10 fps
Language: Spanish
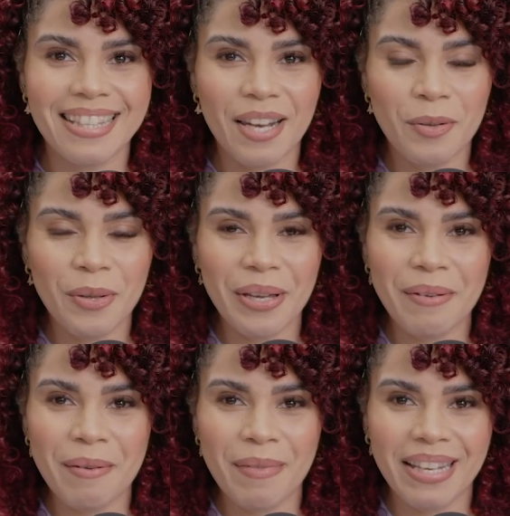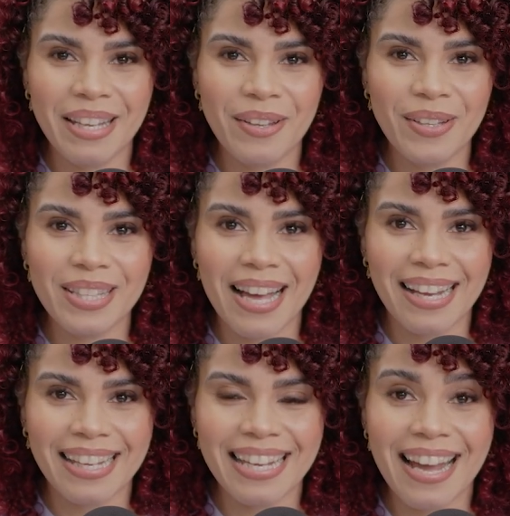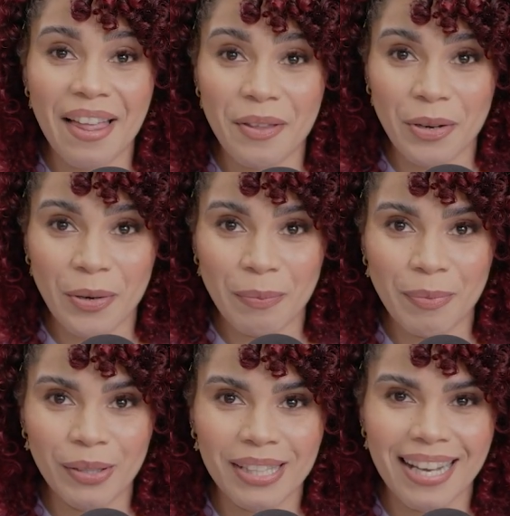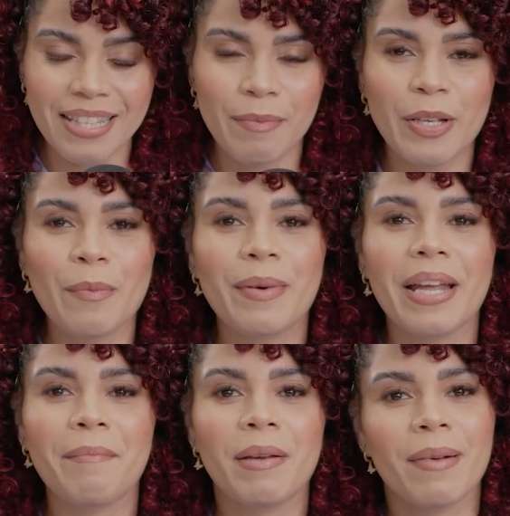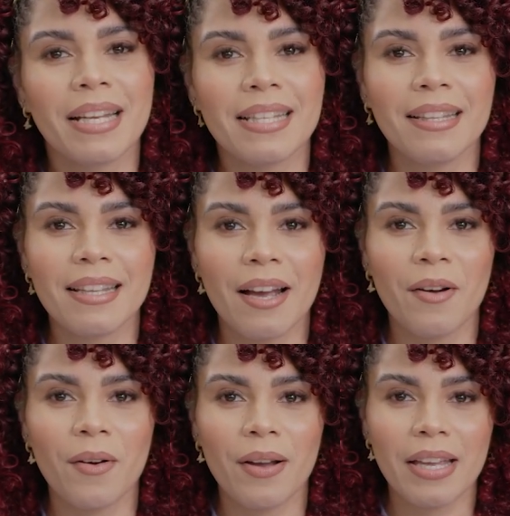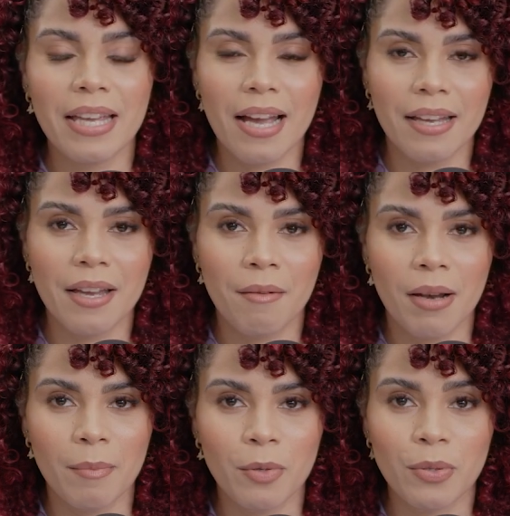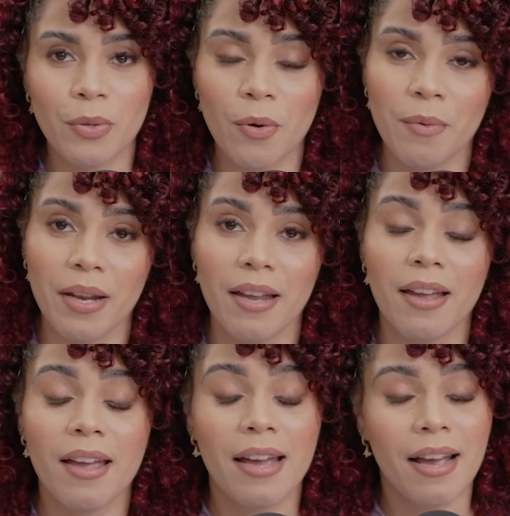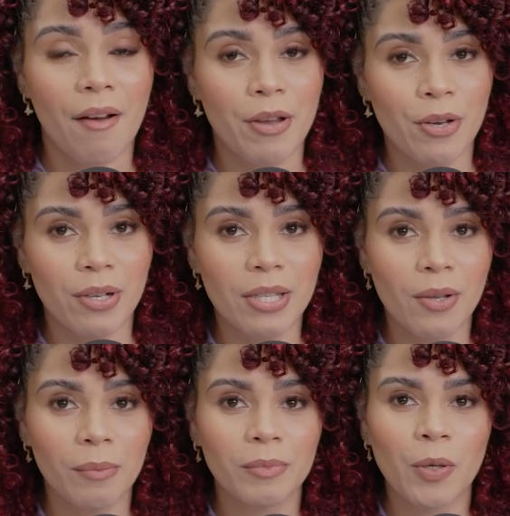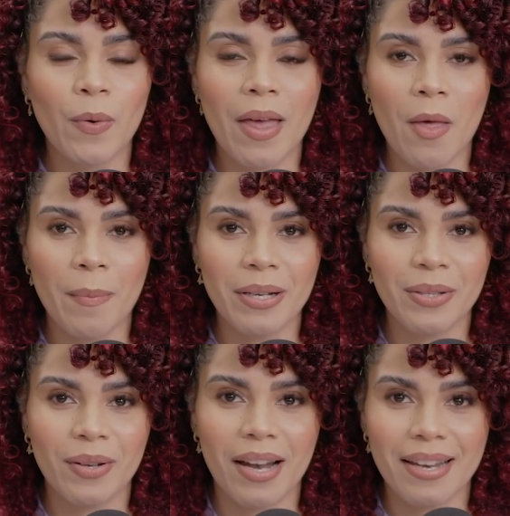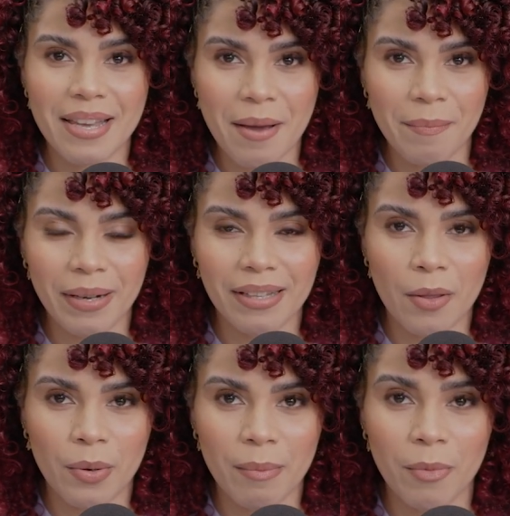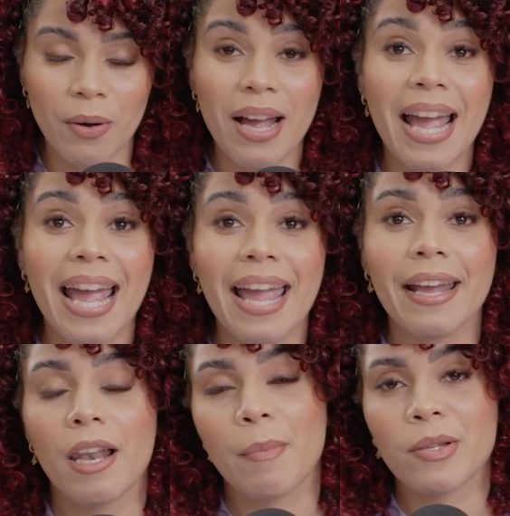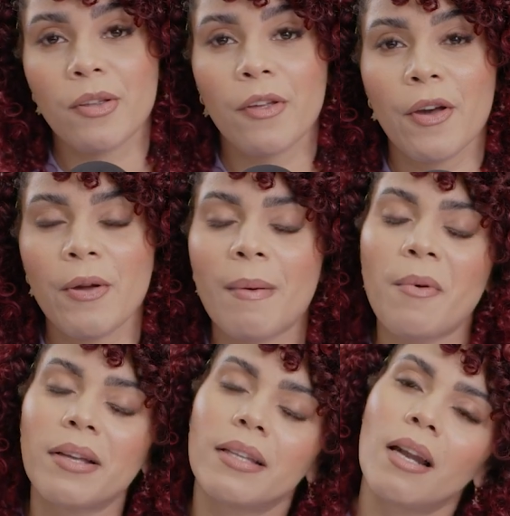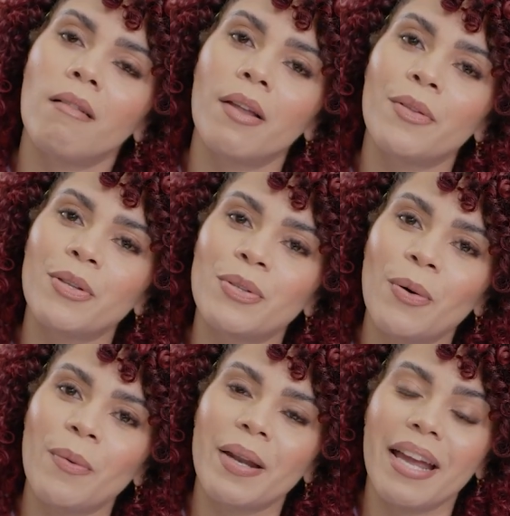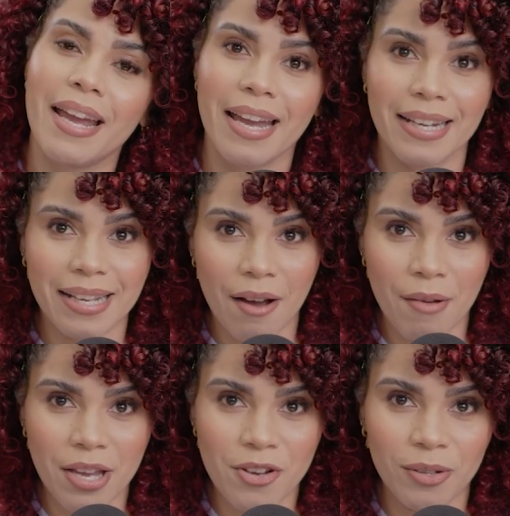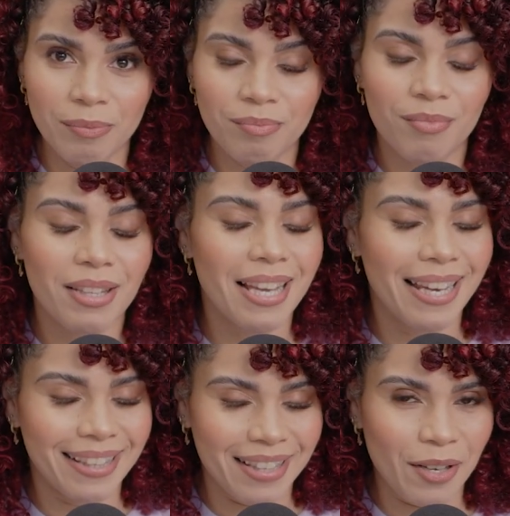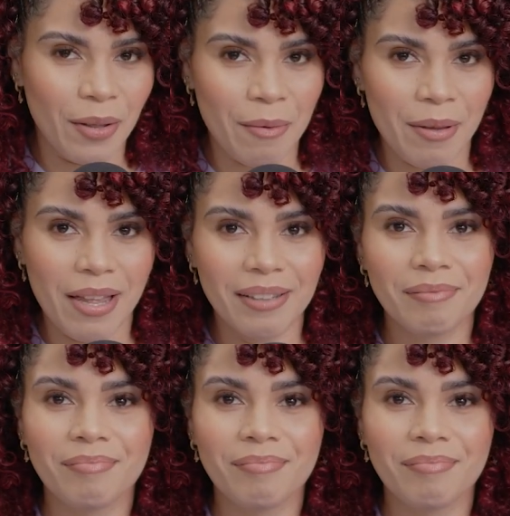Saludos y bienvenidos aquí a The Crow Podcast. Mi nombre es Dimari Santiago y aquí hablamos sobre cabello rizo, cuidado personal y emprendedurismo. En el episodio de hoy vamos a estar hablando sobre el cabello y el estilo de vida.